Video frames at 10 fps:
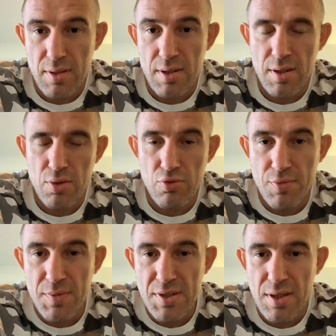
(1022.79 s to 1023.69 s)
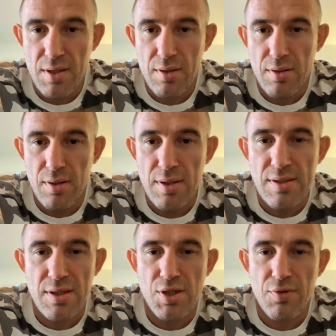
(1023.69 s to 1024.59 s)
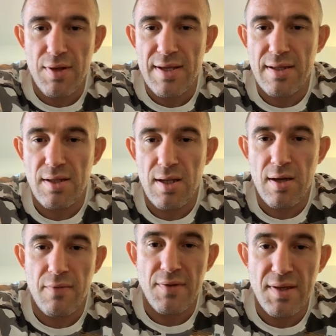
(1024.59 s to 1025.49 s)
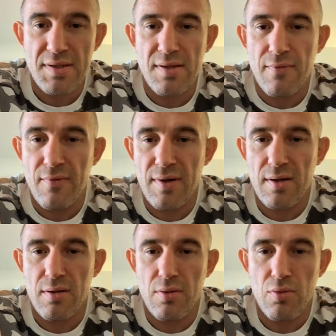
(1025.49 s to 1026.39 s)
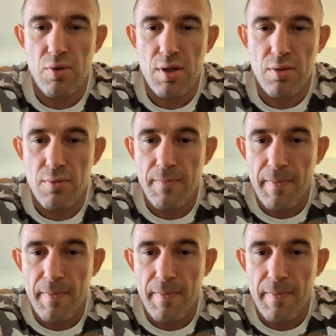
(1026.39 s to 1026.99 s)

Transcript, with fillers: э, я нахожусь в списке лиц нежелательных для въезда в Украину.